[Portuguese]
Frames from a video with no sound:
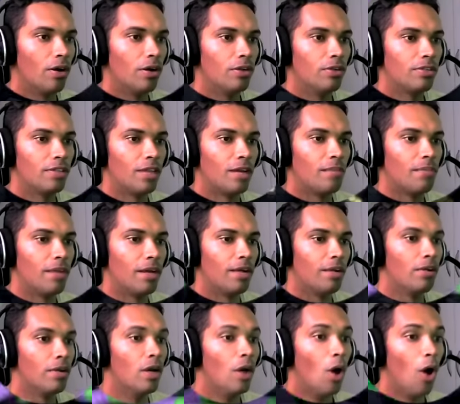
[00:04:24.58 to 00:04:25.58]
Olha o
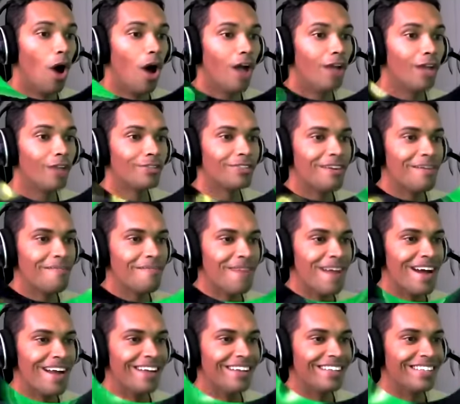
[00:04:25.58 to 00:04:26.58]
tamanho... Olha o
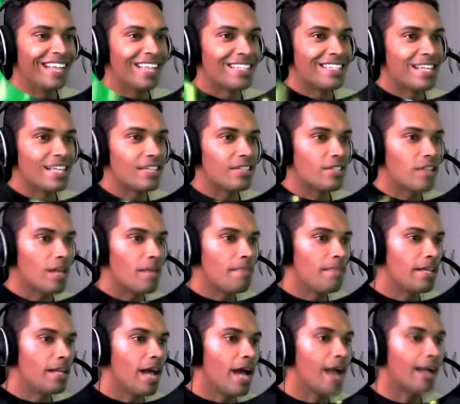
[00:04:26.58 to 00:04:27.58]
tamanho dessa
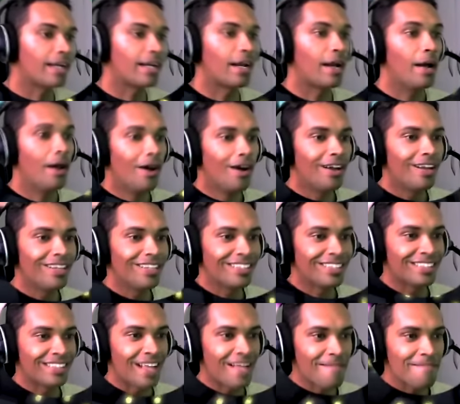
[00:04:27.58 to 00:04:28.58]
jabiraca! Olha
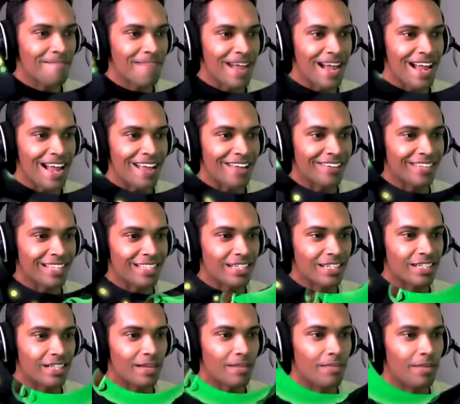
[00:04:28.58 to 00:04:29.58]
o tamanho
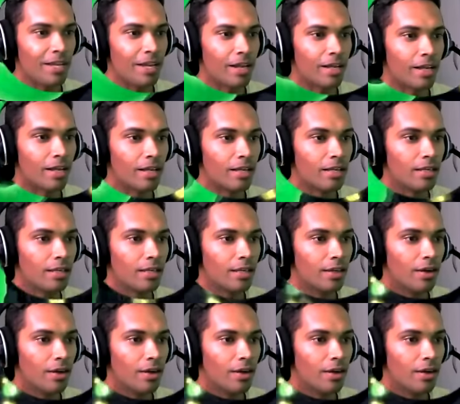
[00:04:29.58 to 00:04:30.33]
dessa jabiraca!